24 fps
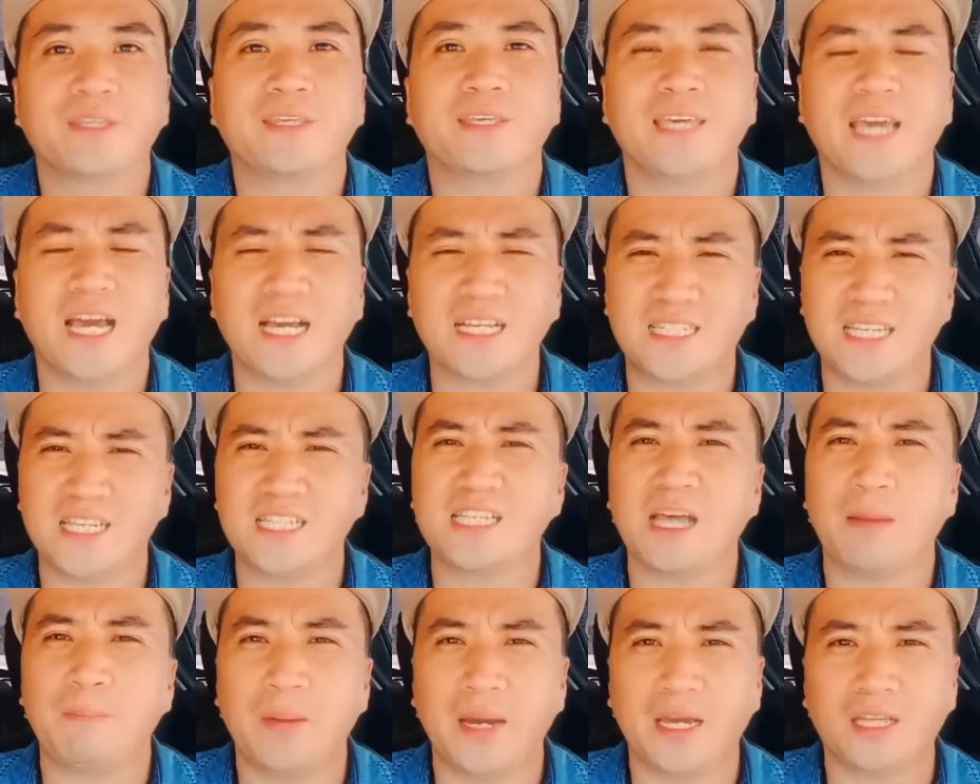Yes,
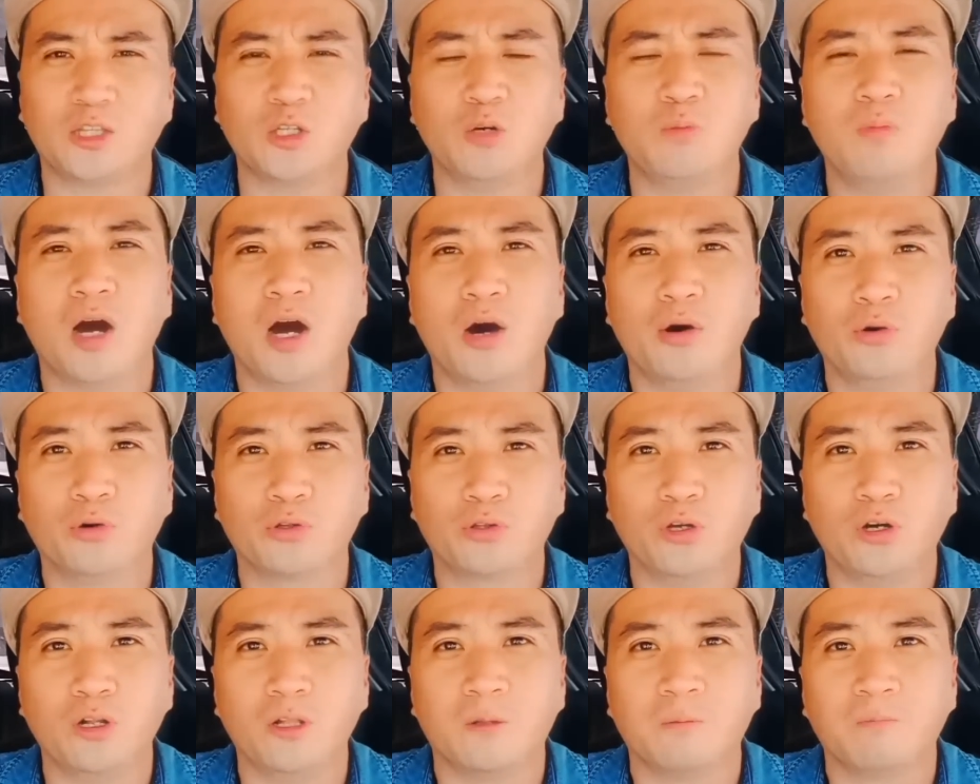isa pa ito mga
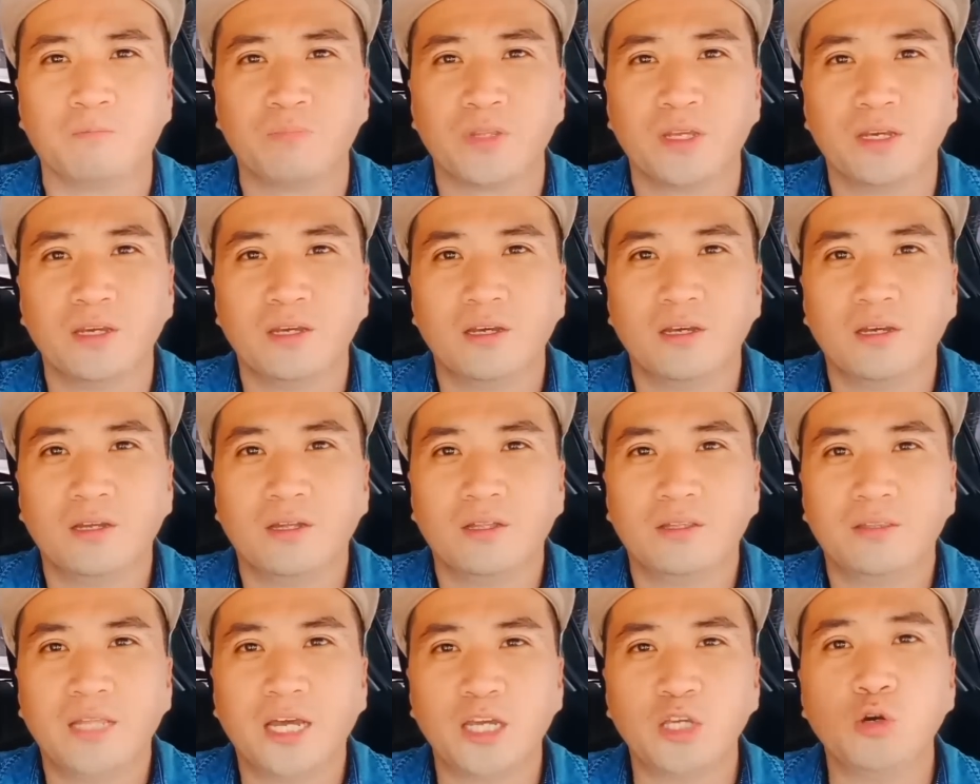utol
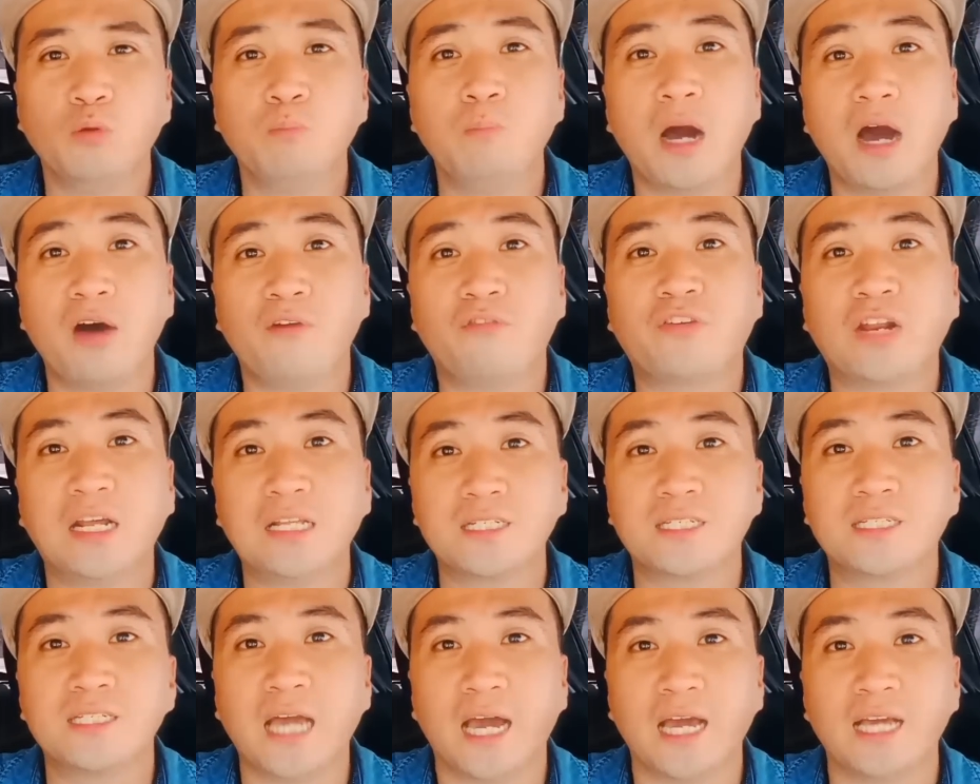na yung mga
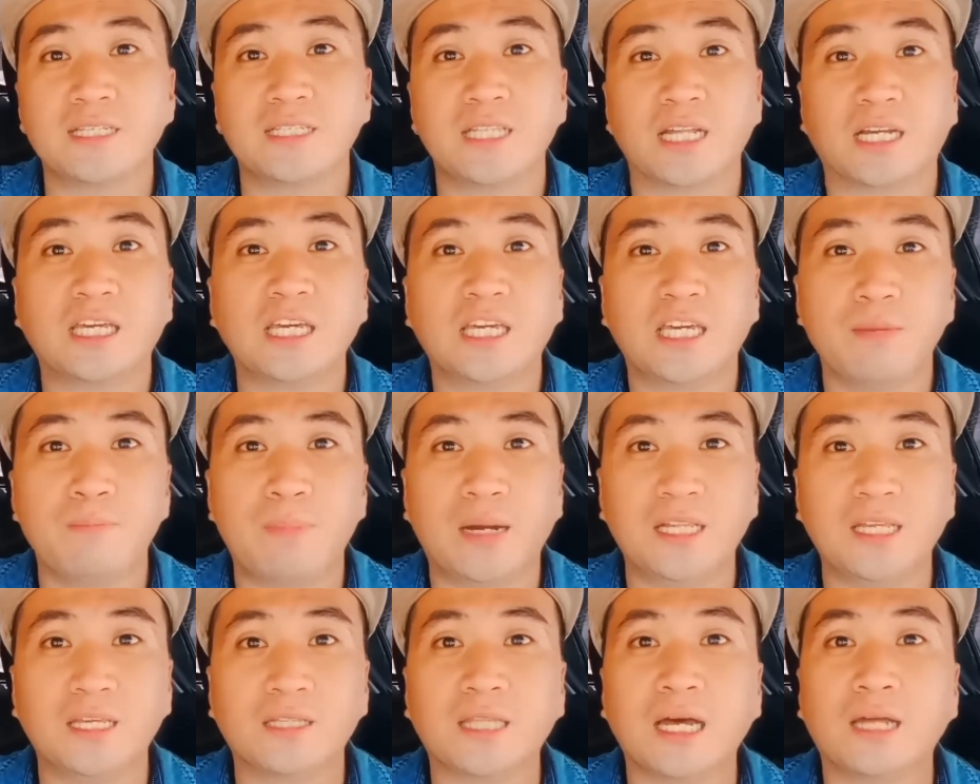friends niya is
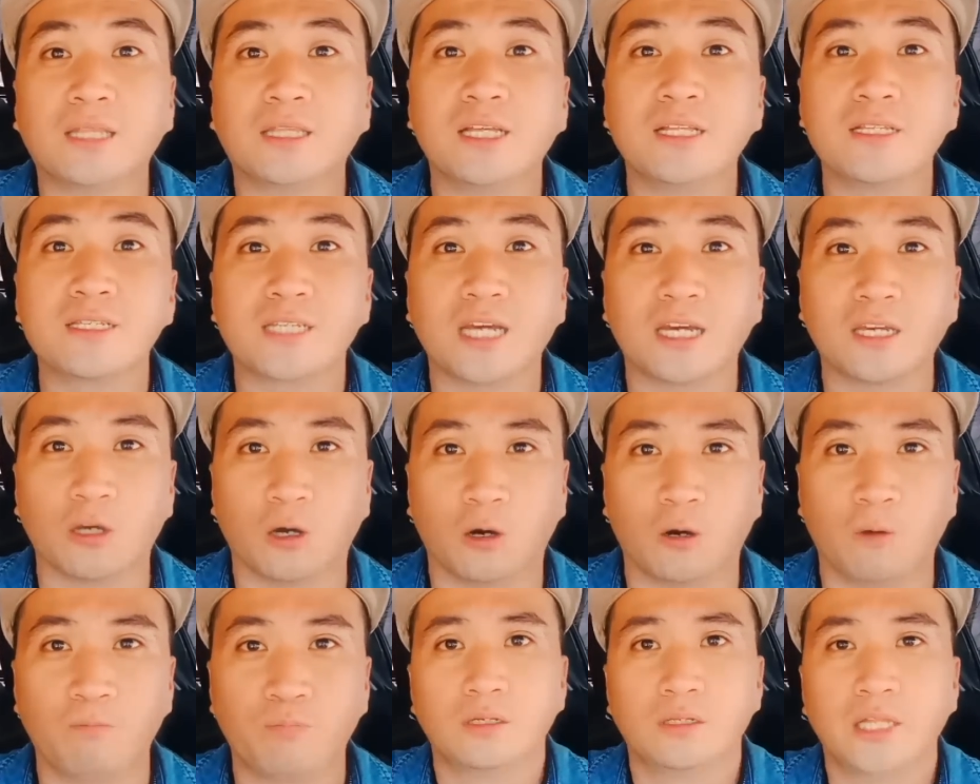nakikibalita din
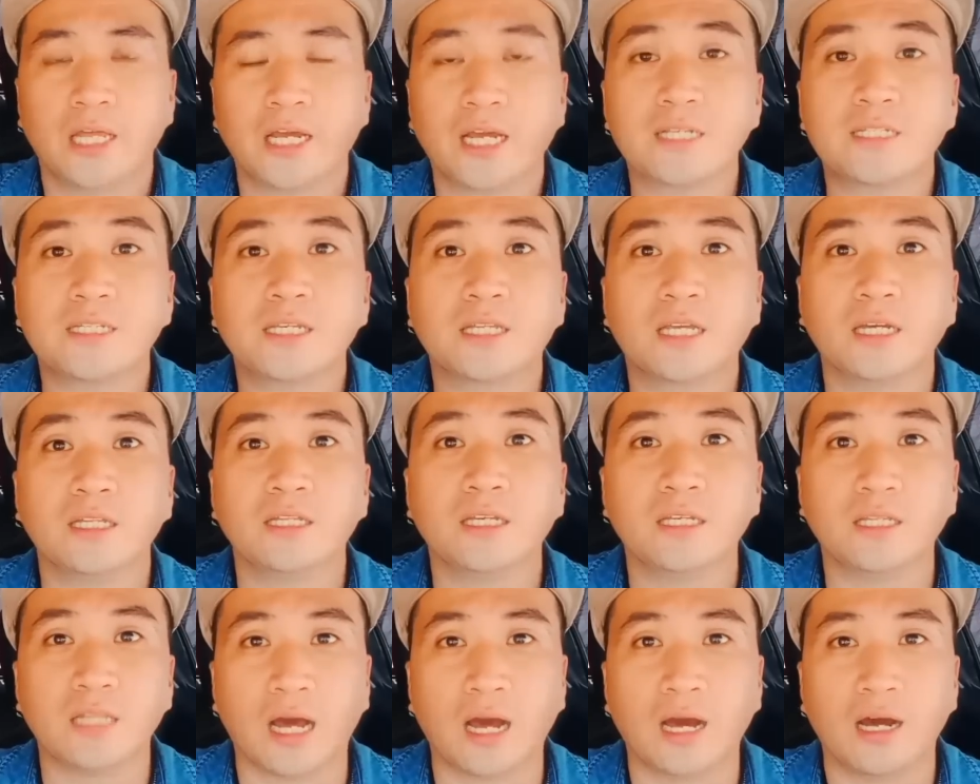sa'yo, like I said
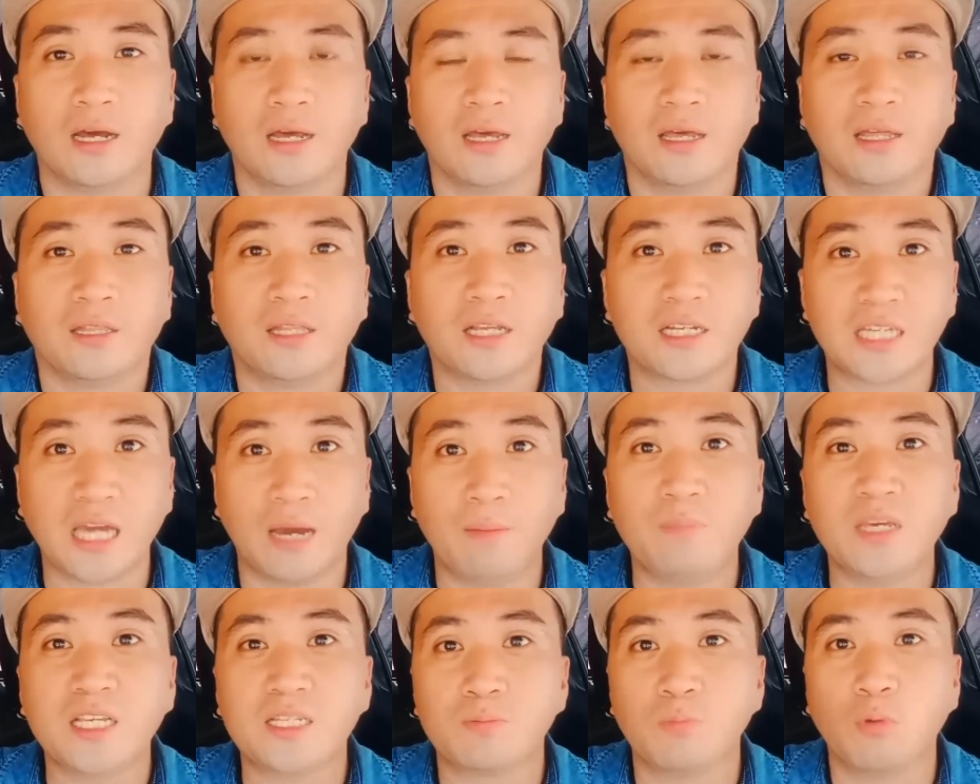kanina, na siya
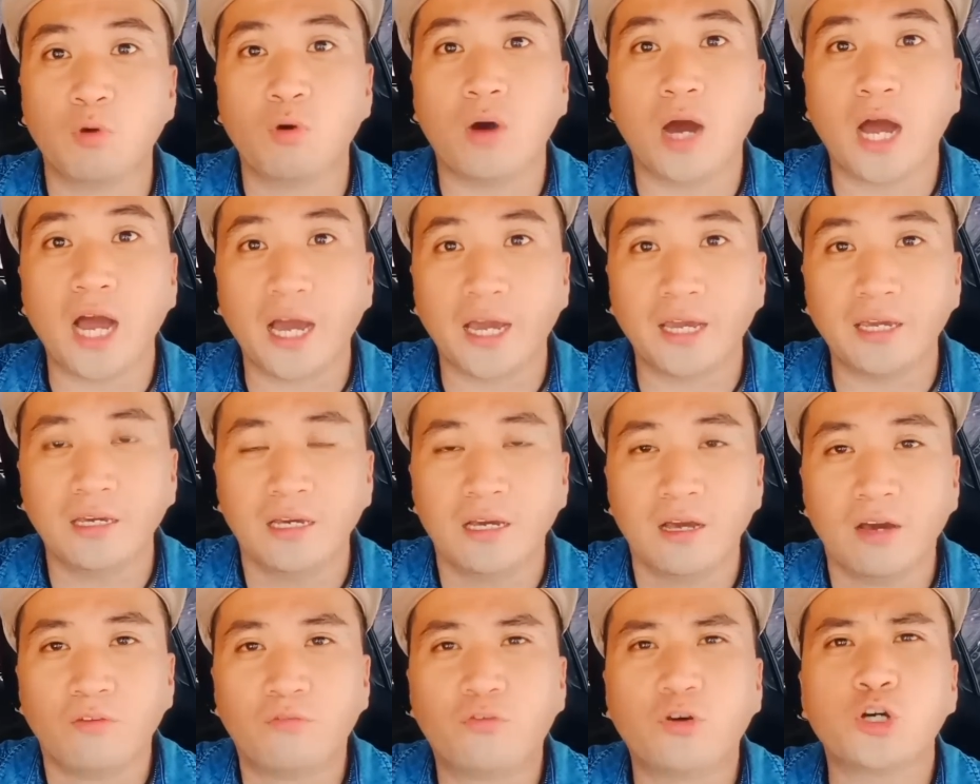mismo ay
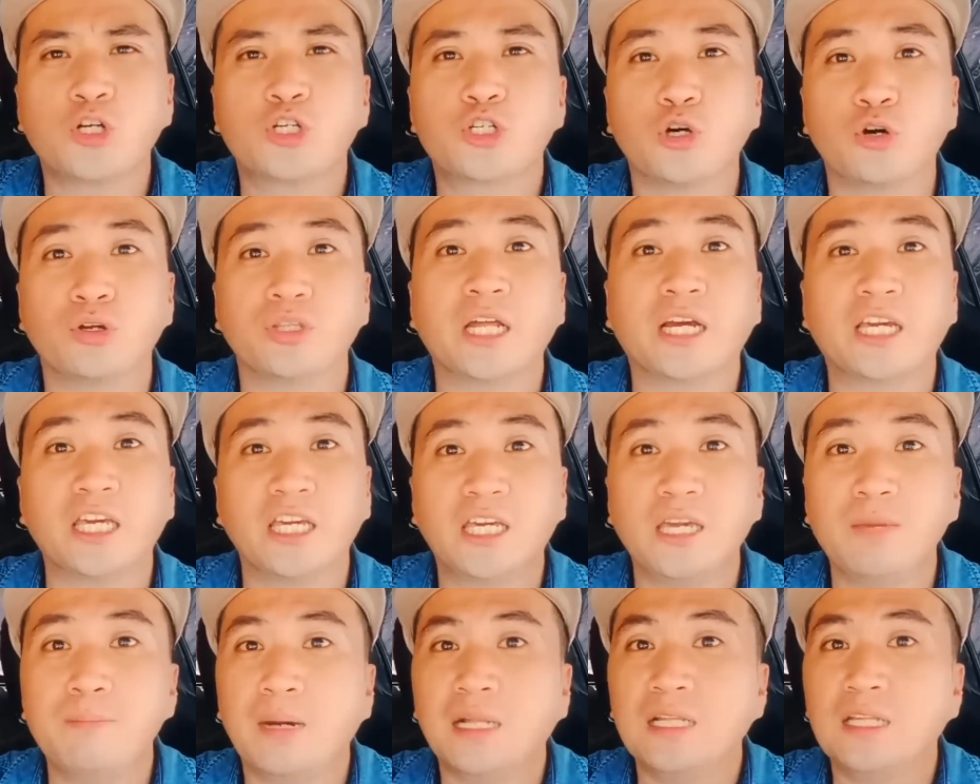for sure
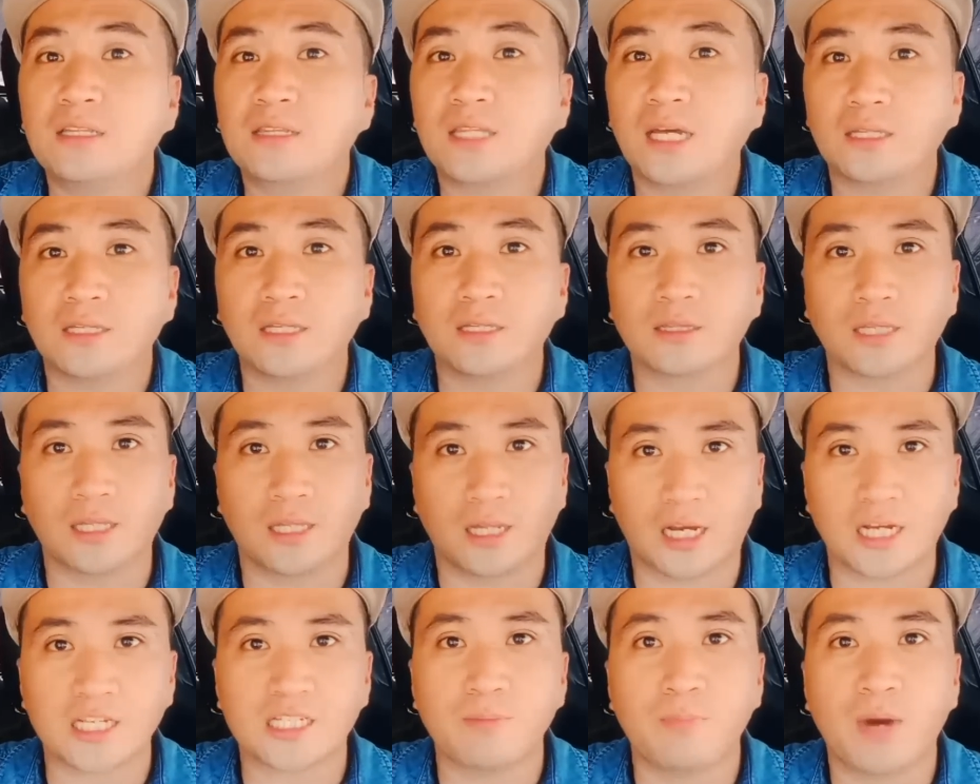nakikibalita din
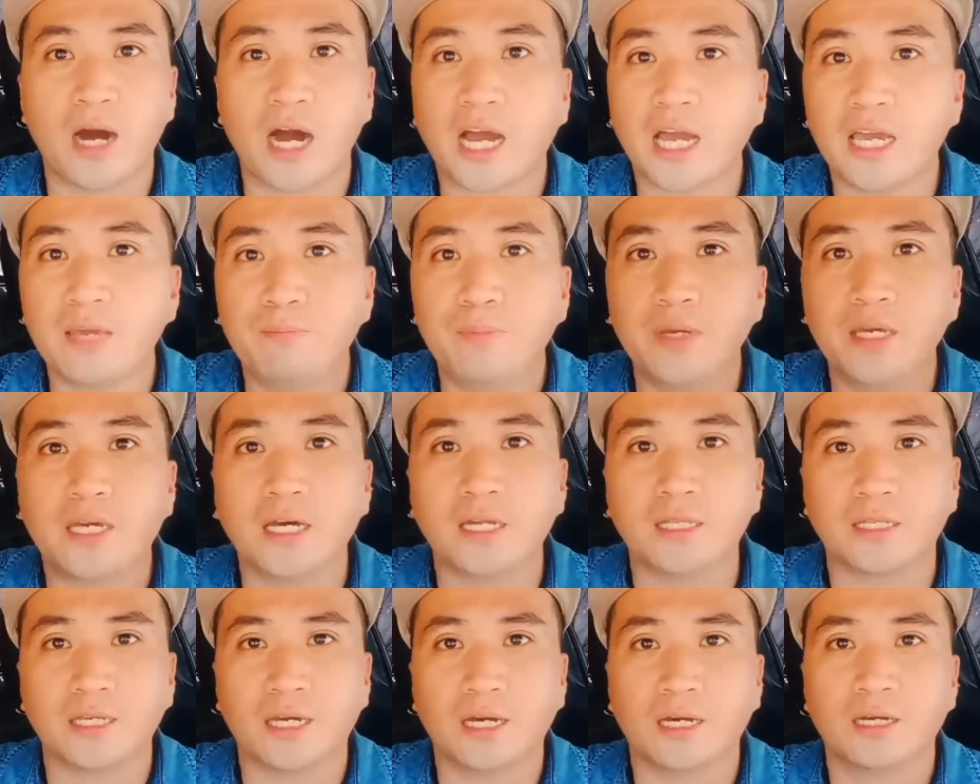talaga sa mga
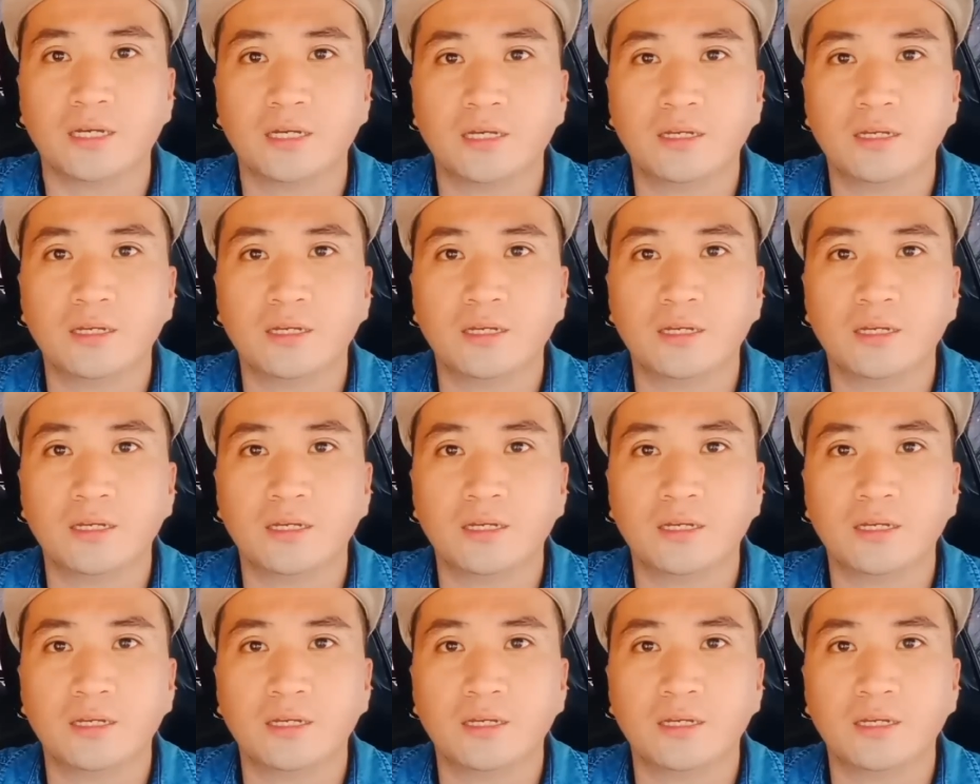kaibigan niya.